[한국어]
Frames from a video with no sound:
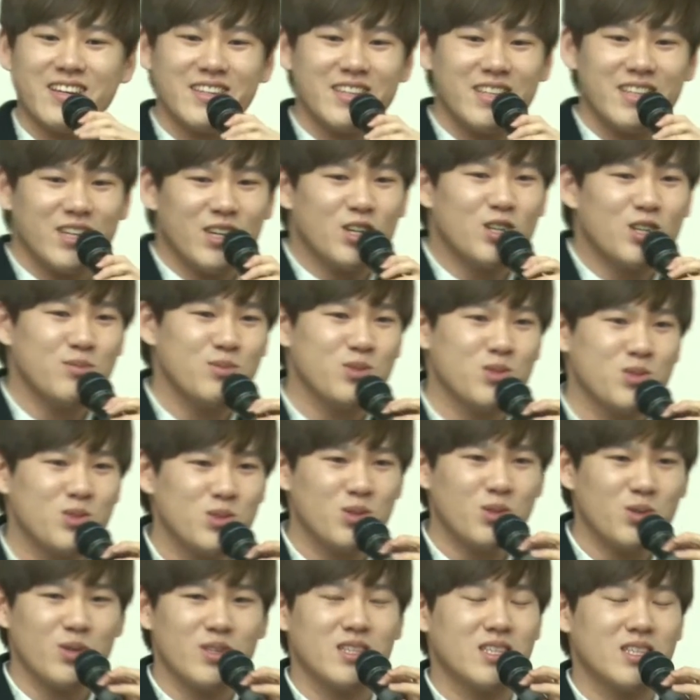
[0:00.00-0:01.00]
근데
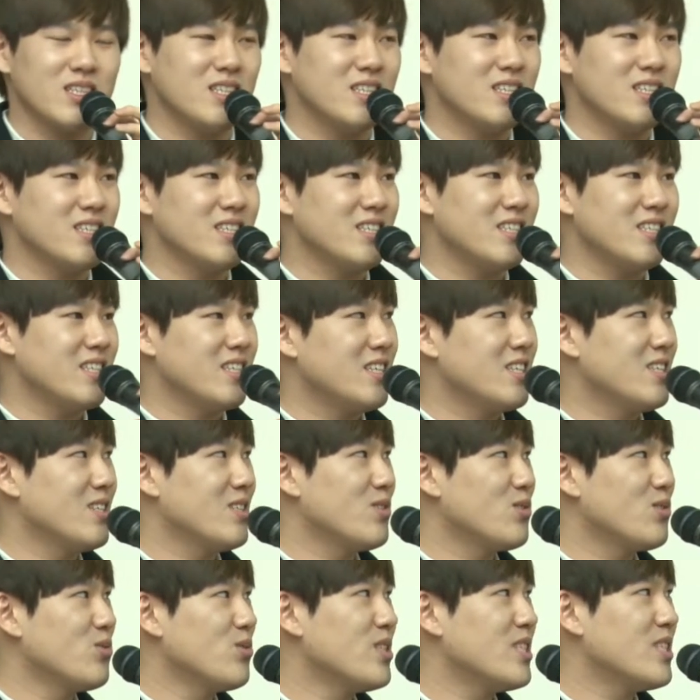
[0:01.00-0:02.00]
여러분도 이
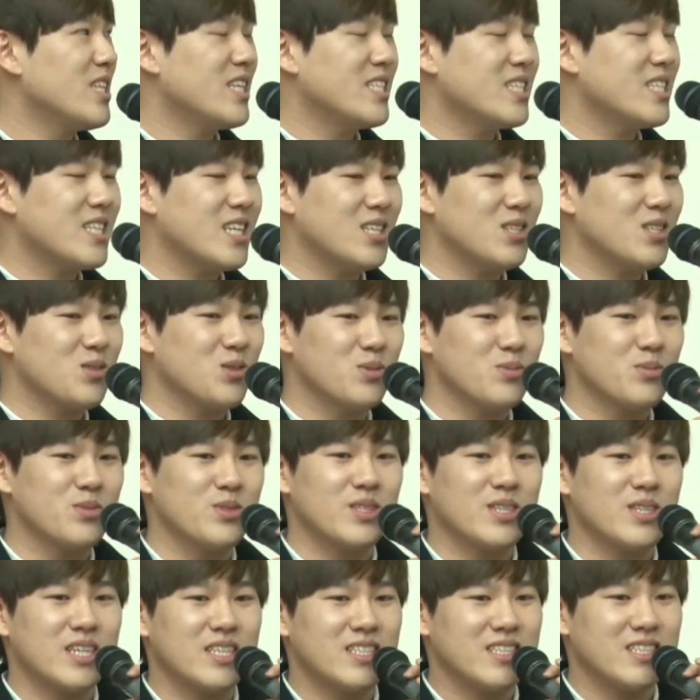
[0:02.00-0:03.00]
2시, 3시까지
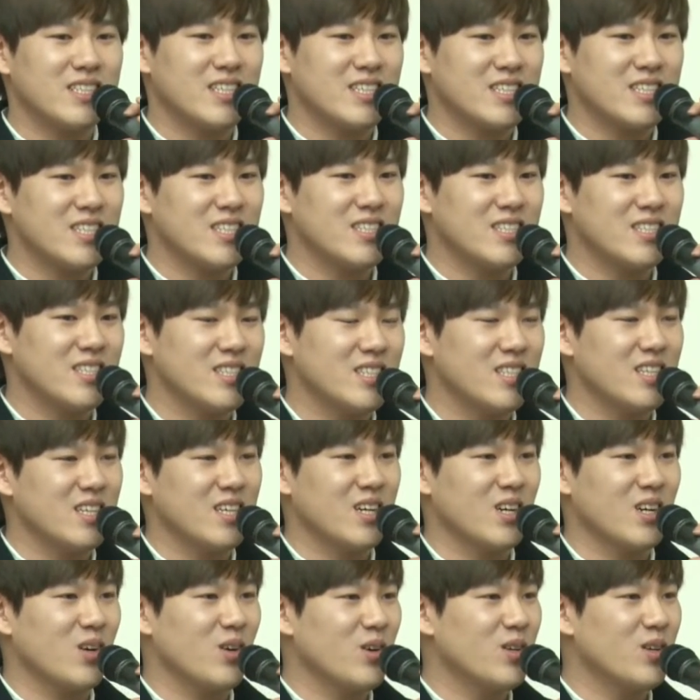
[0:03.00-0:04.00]
공부를 하는 학생은
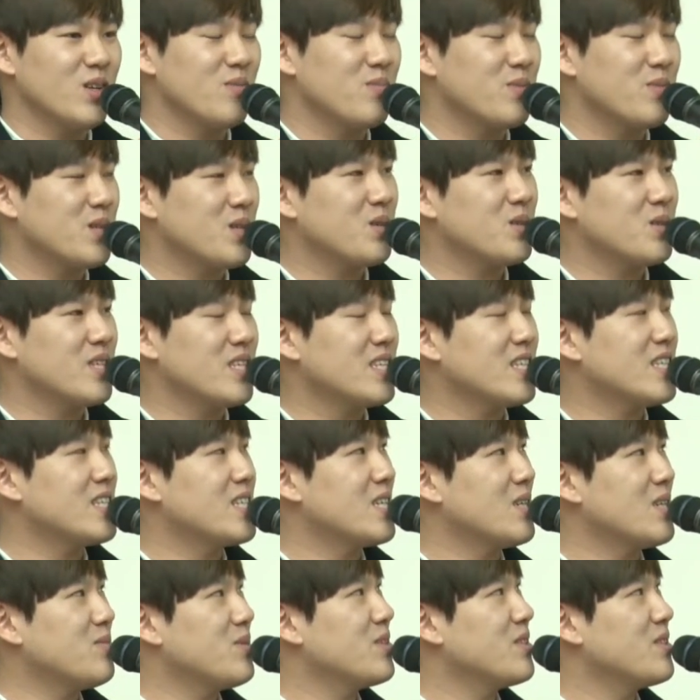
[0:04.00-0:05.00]
거의 없다고
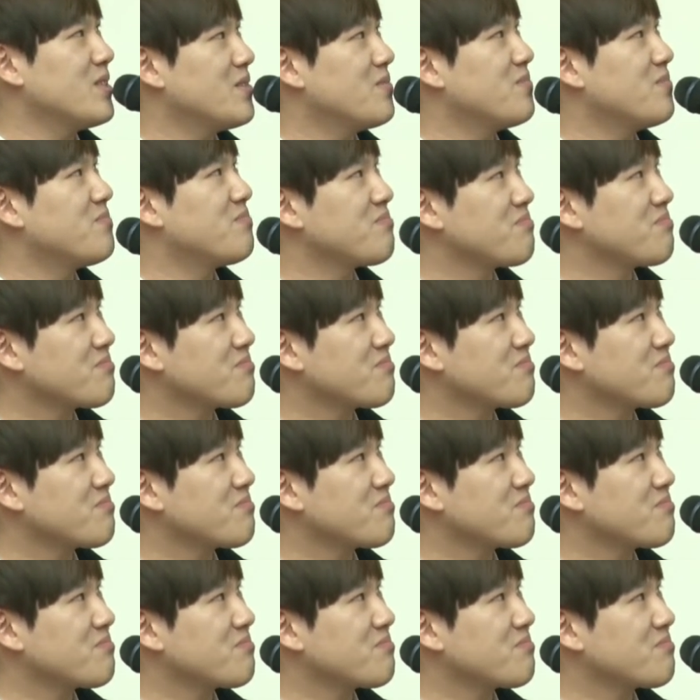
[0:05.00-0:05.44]
생각을 하면은